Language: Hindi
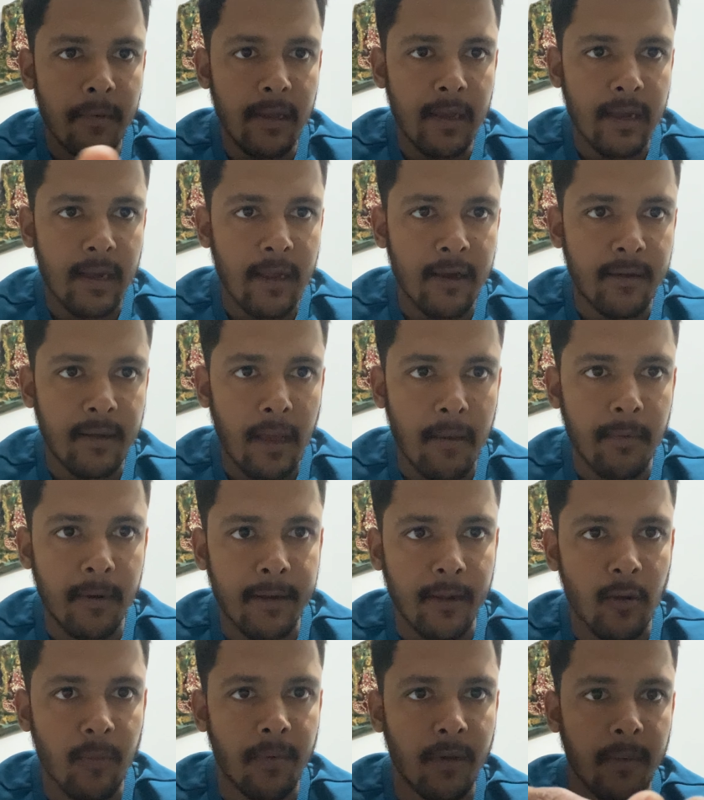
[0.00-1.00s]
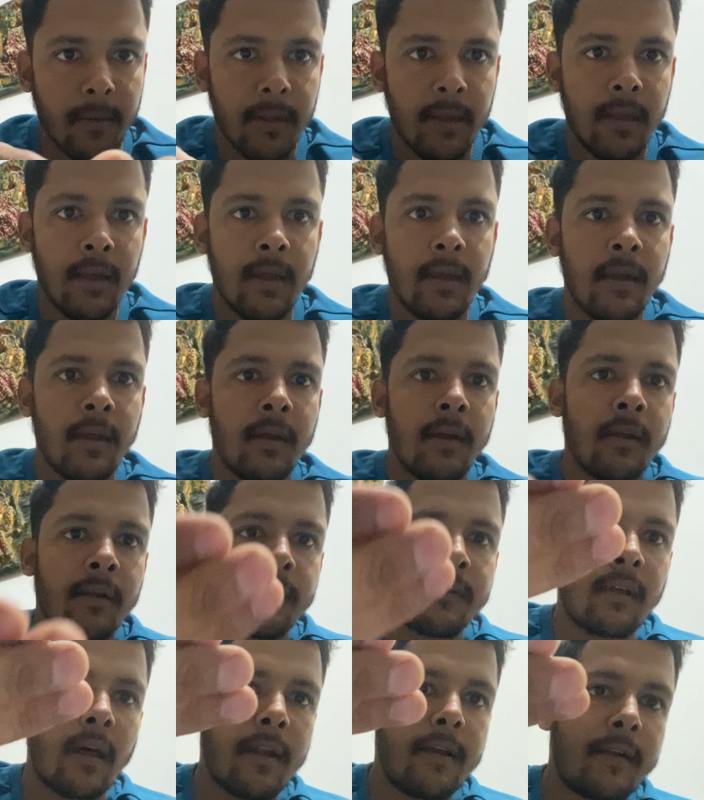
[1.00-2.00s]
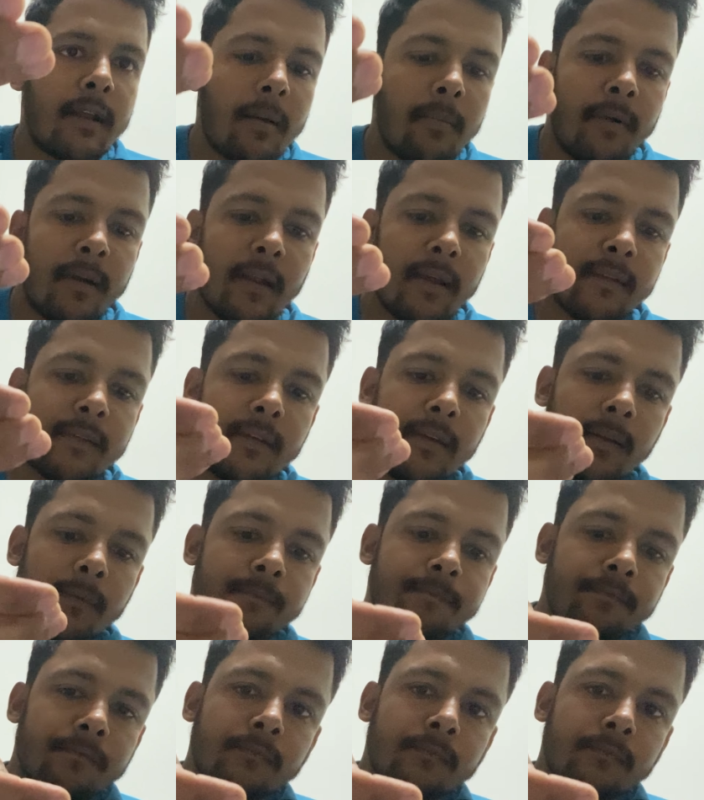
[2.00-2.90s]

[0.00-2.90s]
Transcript: लिखा है टैबलेट के ऊपर भी सारी टैबलेट ऐसी हैं